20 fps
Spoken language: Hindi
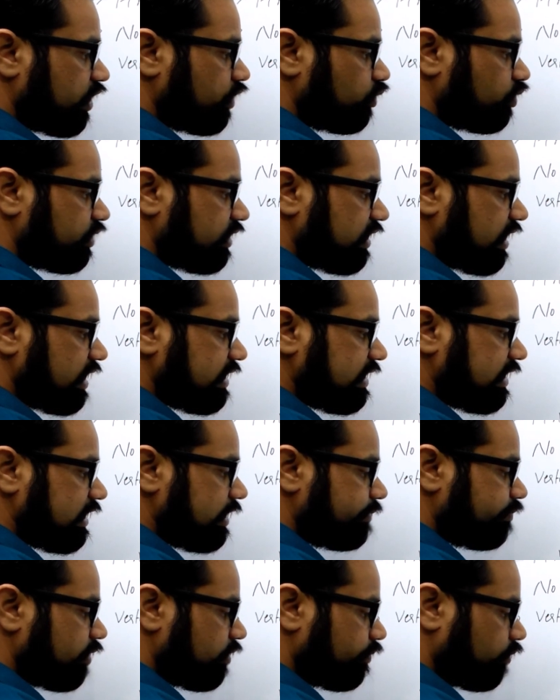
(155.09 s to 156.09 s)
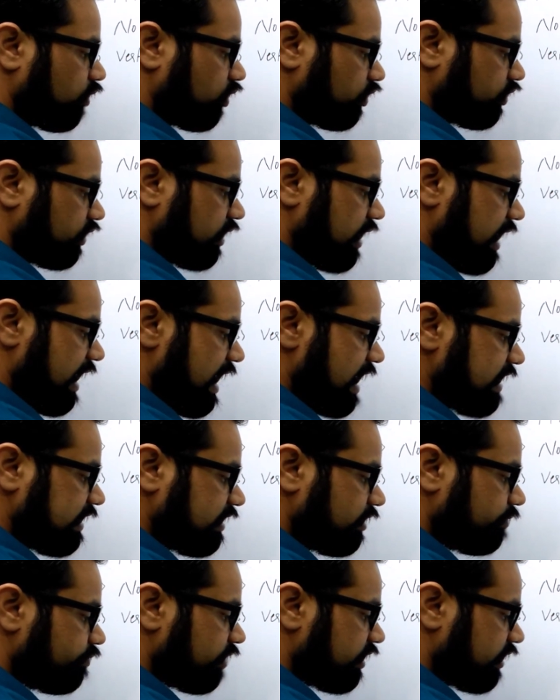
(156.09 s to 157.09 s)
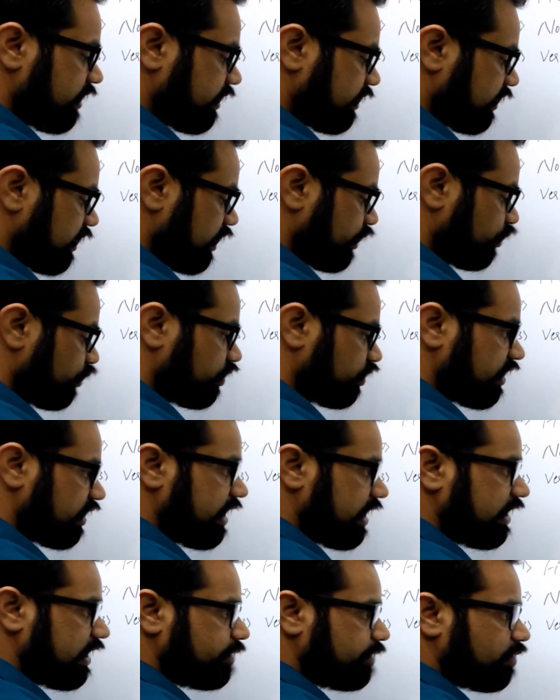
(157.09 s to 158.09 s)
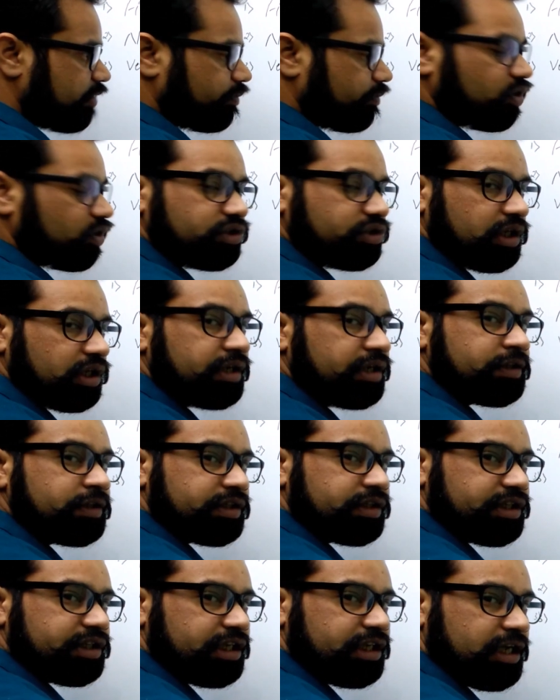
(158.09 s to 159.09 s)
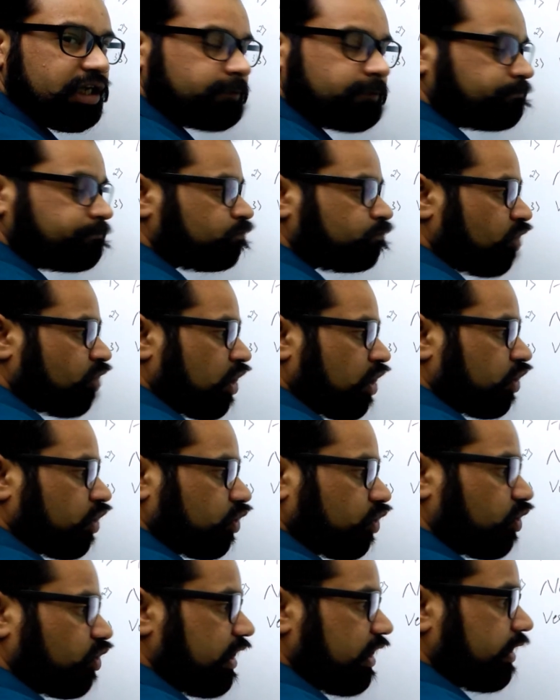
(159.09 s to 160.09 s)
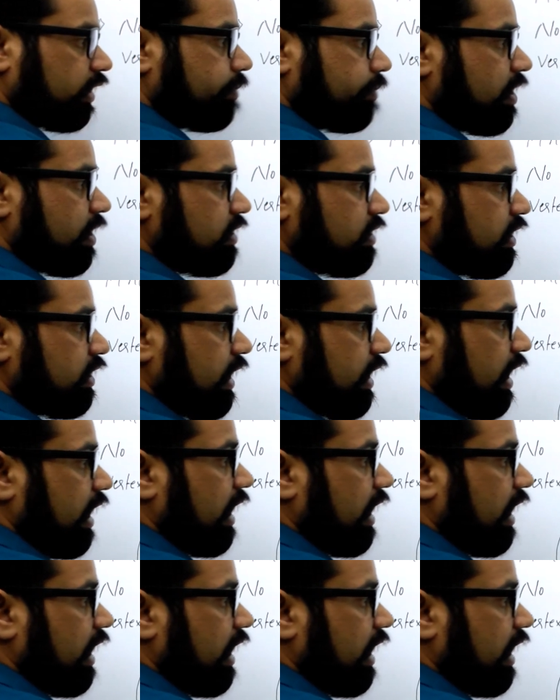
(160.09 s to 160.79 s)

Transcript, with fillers: का यूज़ किया सी पे पहुंचा एस नंबर सिक्स का यूज़ किया डी पे पहुंचा ठीक है तो क्या तक पास